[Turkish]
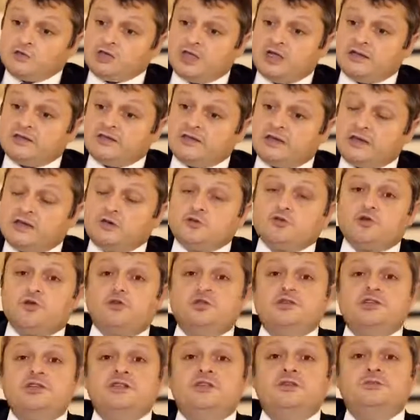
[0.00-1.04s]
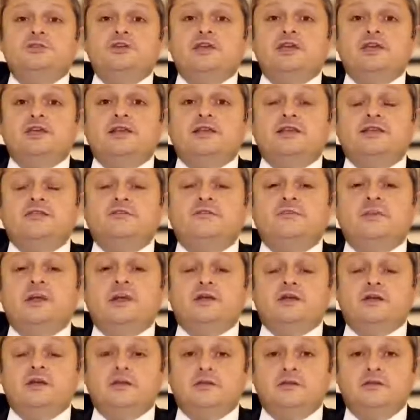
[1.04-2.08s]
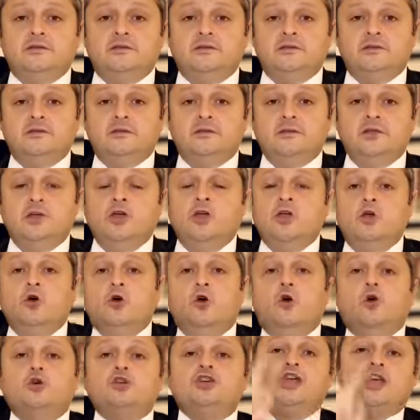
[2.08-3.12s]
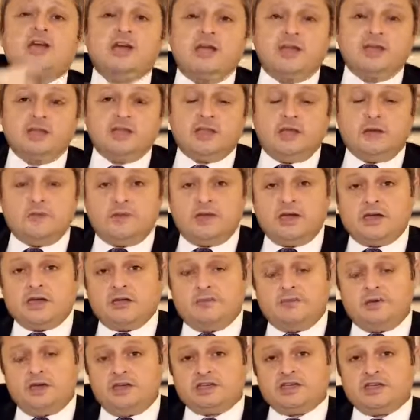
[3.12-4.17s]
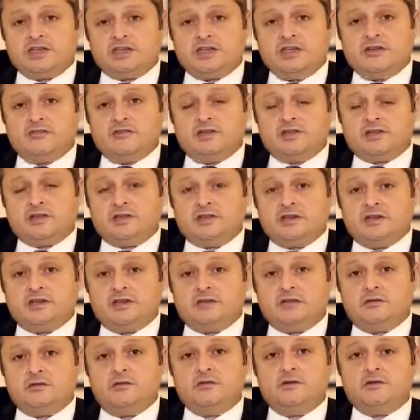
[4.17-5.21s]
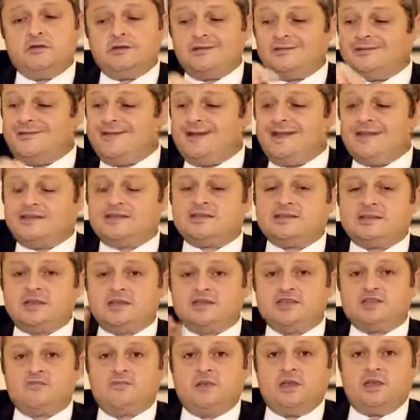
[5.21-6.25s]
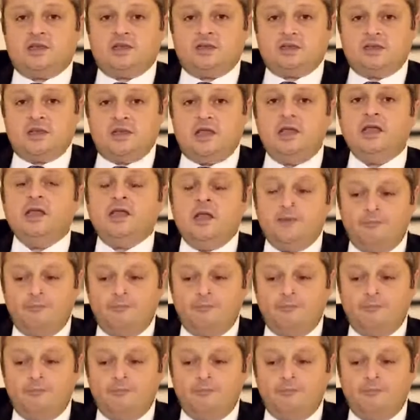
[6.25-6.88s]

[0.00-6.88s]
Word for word: düzelterek çok ciddi bir şekilde ivme yakaladı. Ocak ayında Amerika Birleşik Devletleri'nin net seçimlerinde